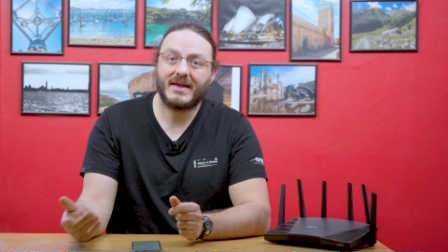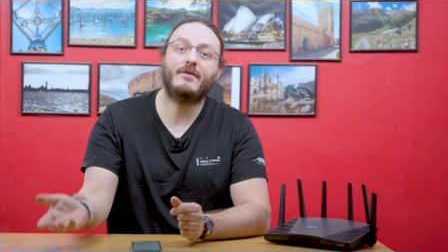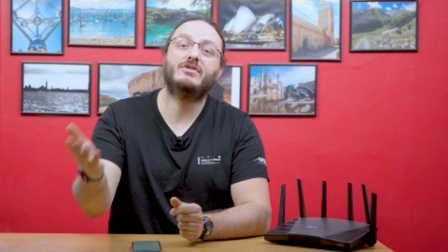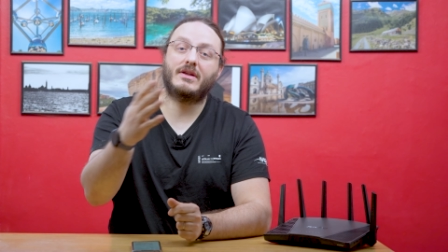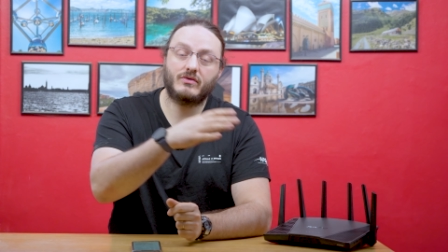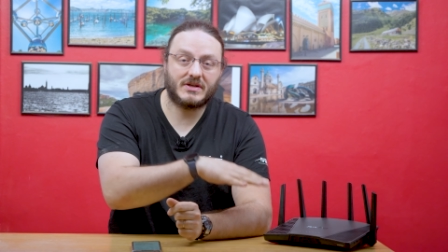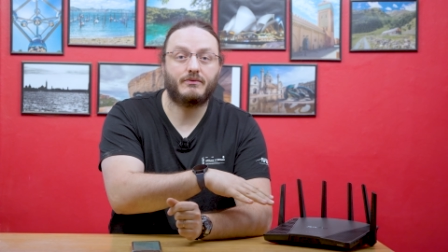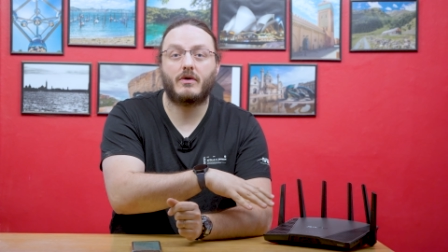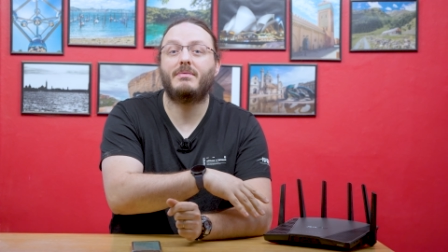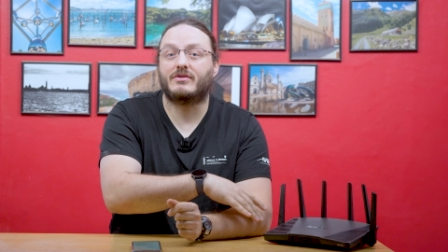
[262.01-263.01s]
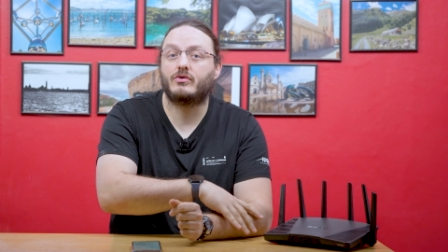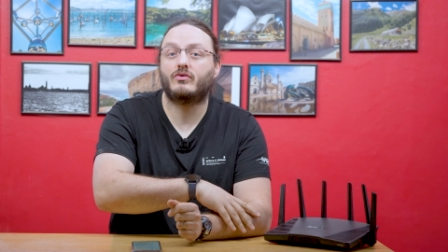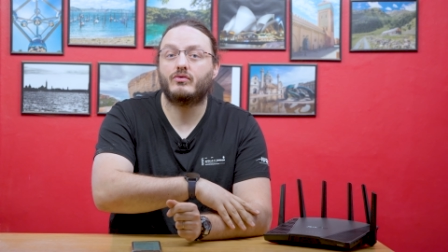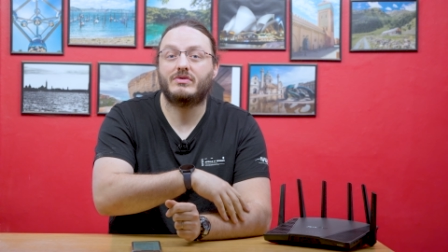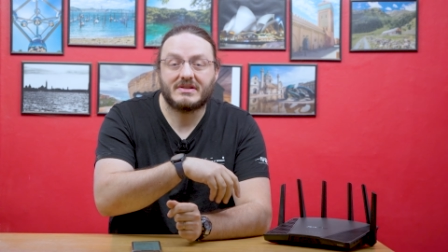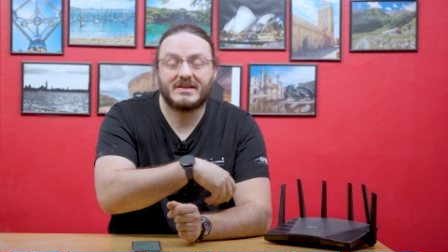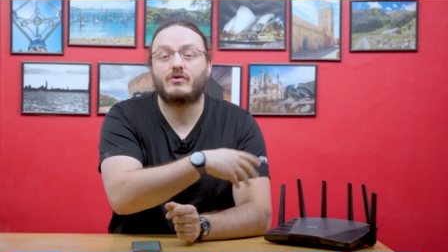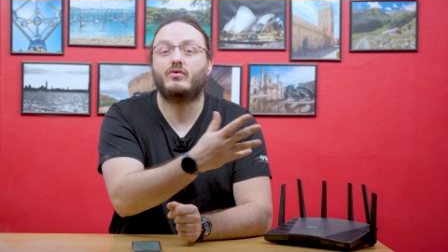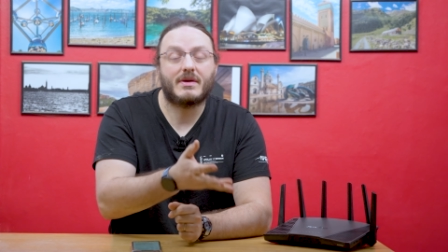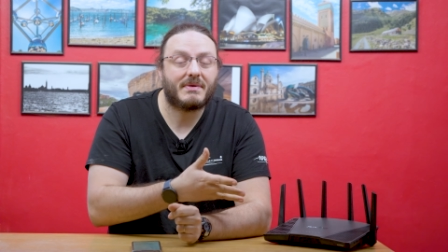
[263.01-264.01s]
et vous allez aussi pouvoir bien sûr donc utiliser
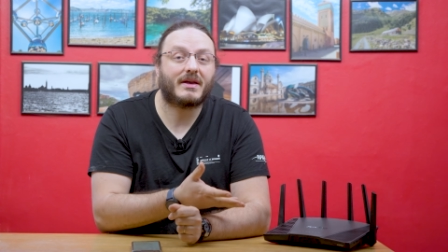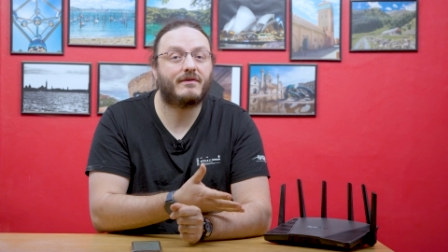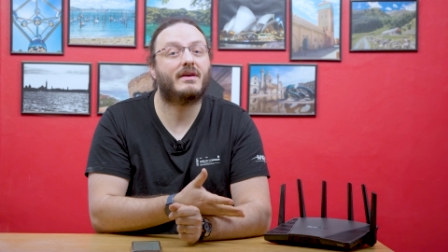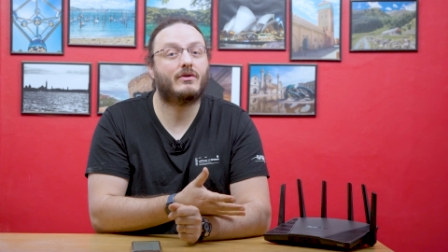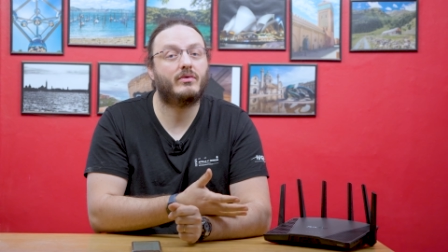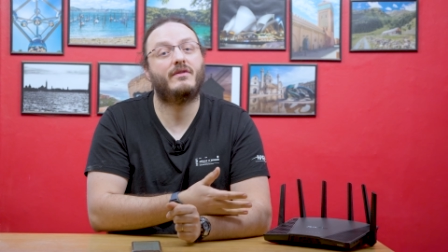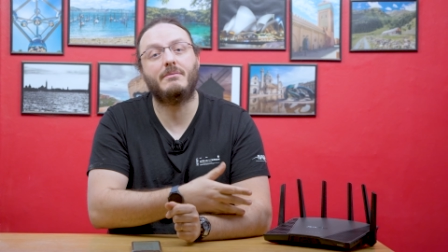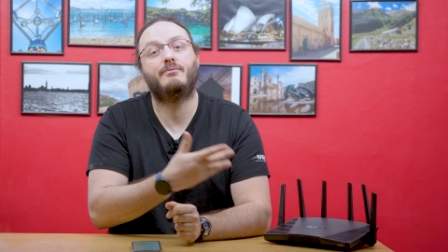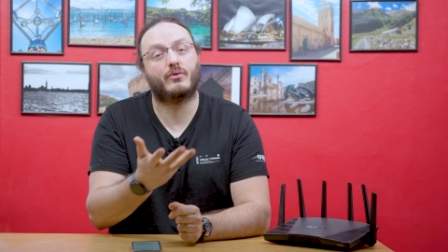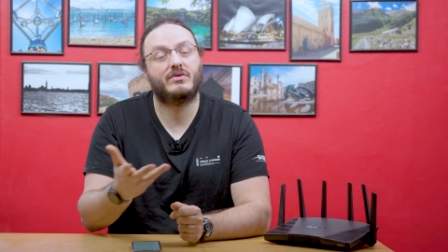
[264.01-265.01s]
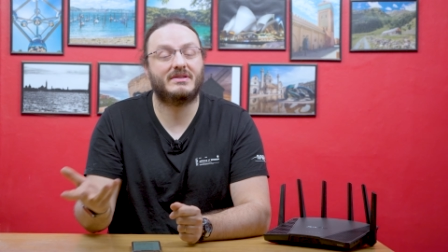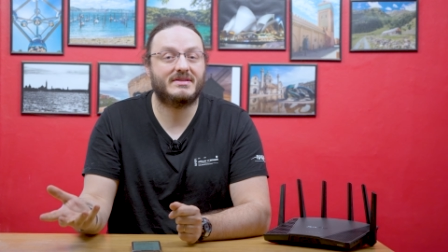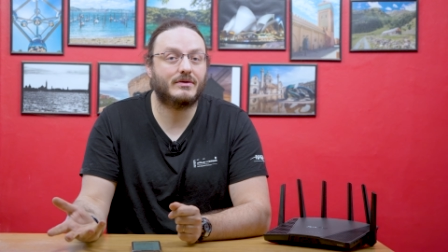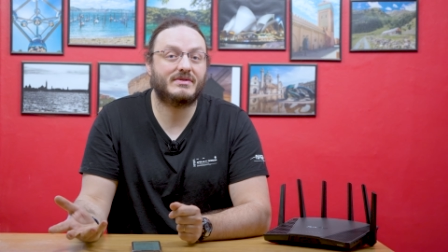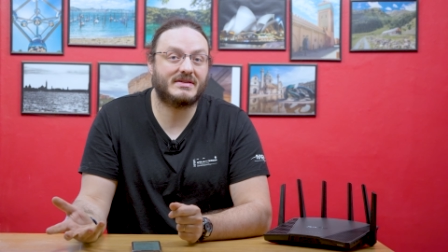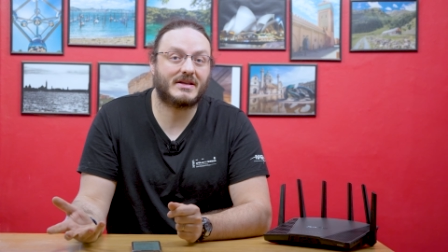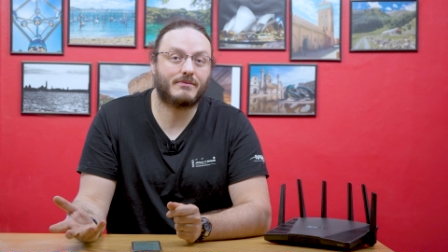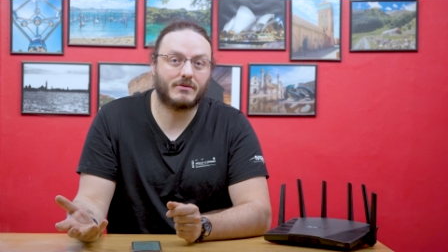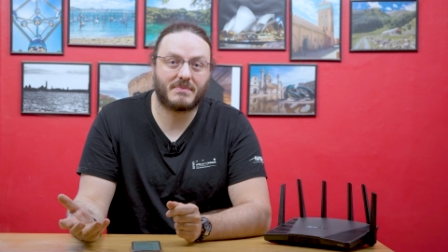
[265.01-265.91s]
tous les périphériques Wi-Fi pour utiliser aussi cette bande